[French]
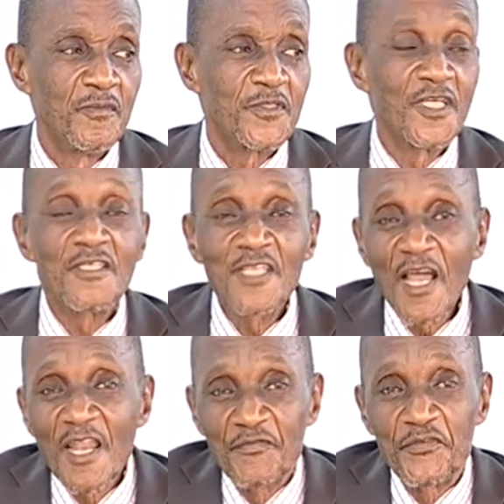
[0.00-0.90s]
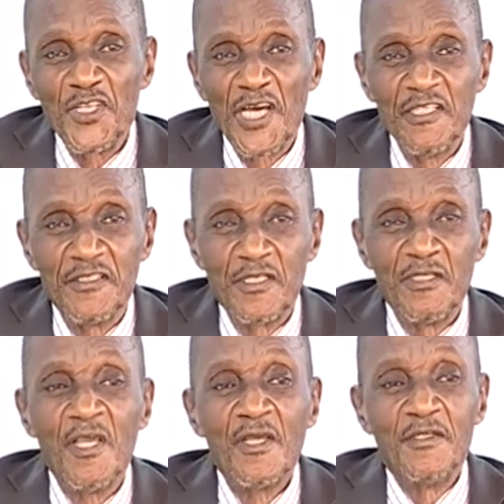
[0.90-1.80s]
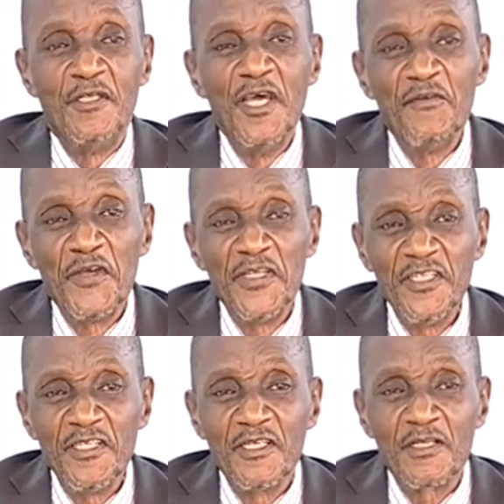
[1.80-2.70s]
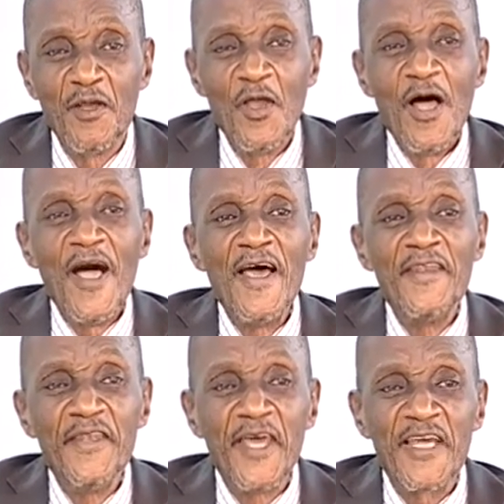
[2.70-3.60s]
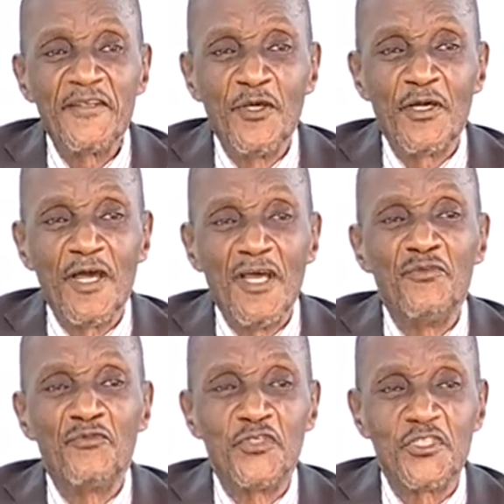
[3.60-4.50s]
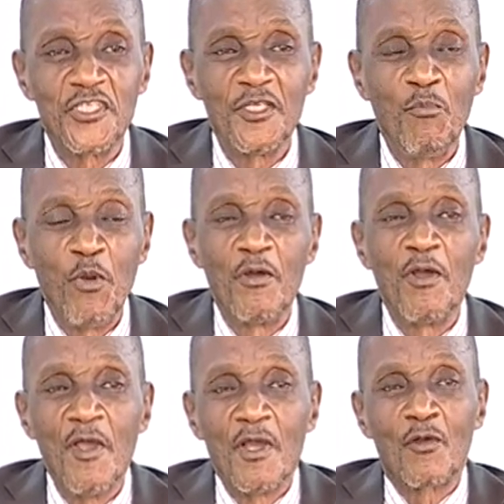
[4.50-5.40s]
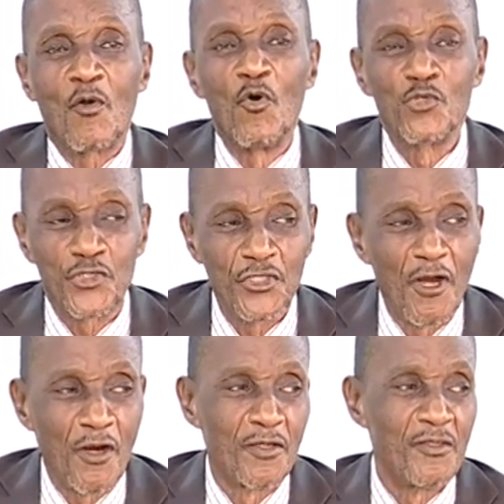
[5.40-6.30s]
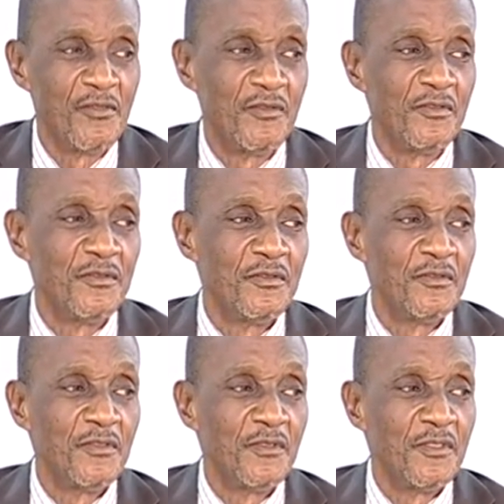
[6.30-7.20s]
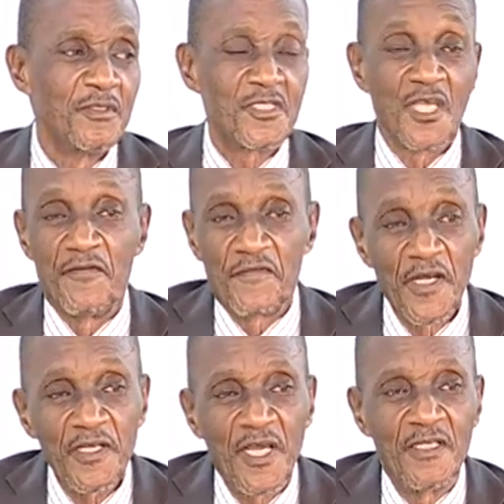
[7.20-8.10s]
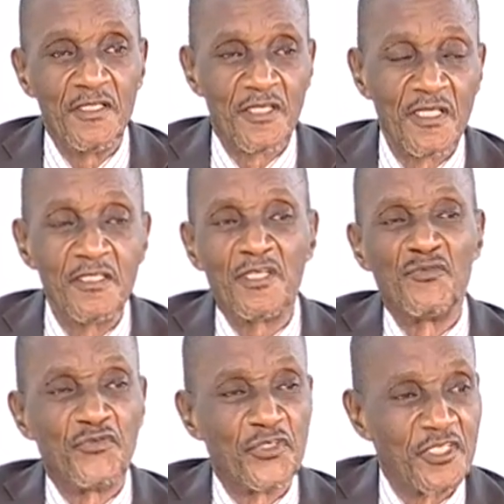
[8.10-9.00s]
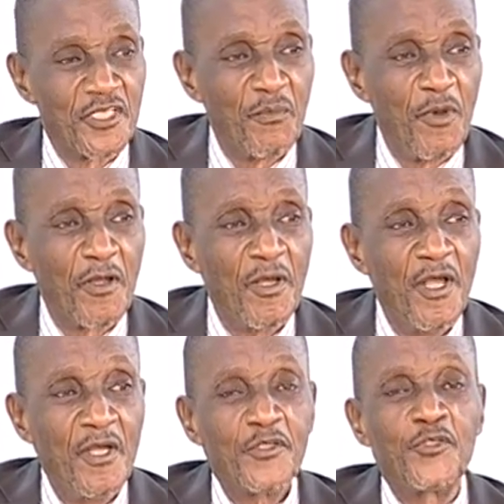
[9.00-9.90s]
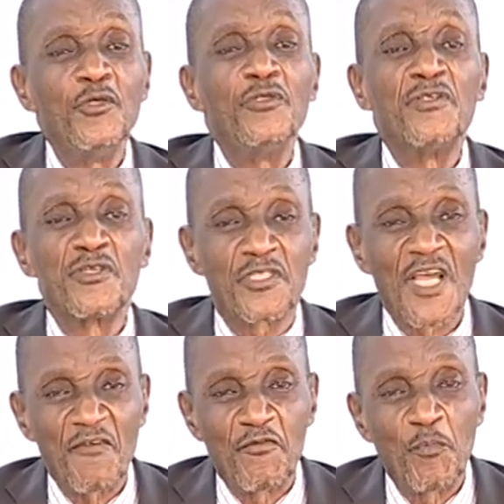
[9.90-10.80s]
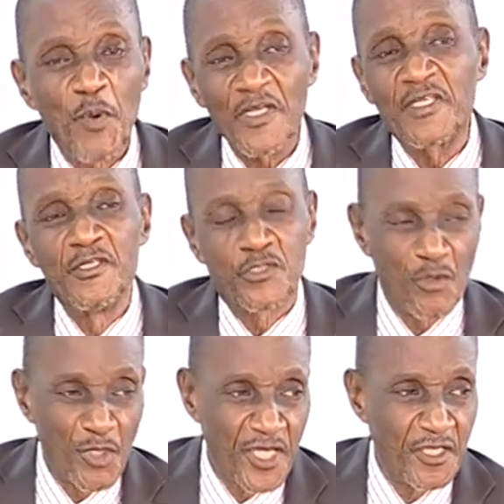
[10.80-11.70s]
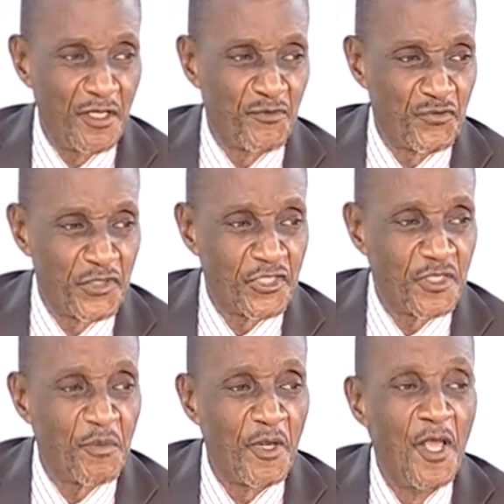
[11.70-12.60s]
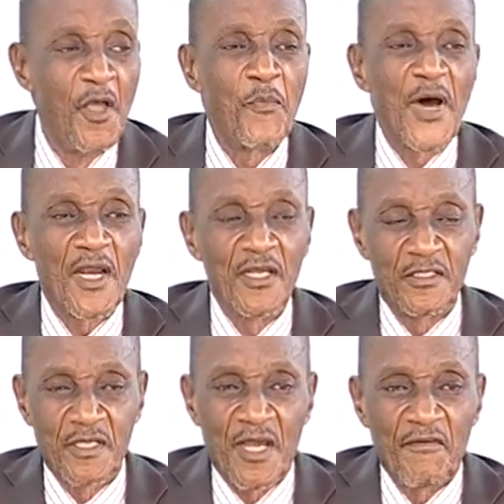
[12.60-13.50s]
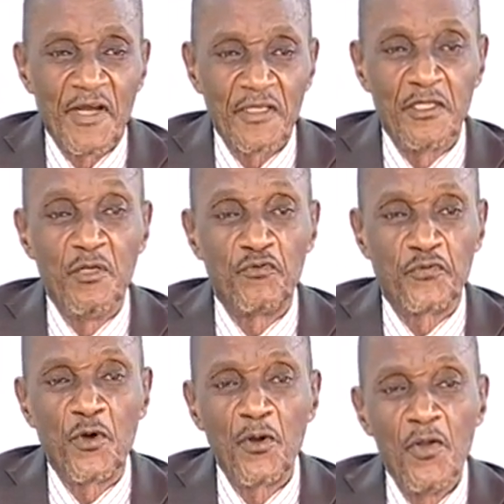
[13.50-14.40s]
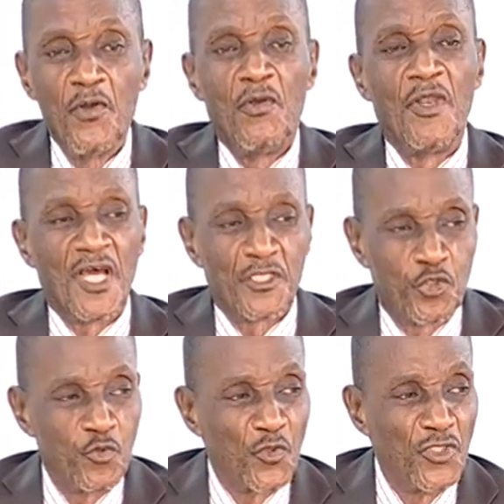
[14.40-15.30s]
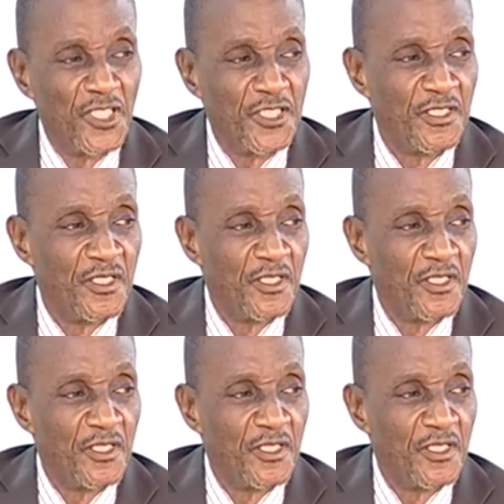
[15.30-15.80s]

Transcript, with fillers: C'est ça la finalité, devenir un aide invisible conscient. C'est vrai, il y a des aides invisibles, qu'ils ne savent pas qu'ils sont aides invisibles par le travail qu'ils font la journée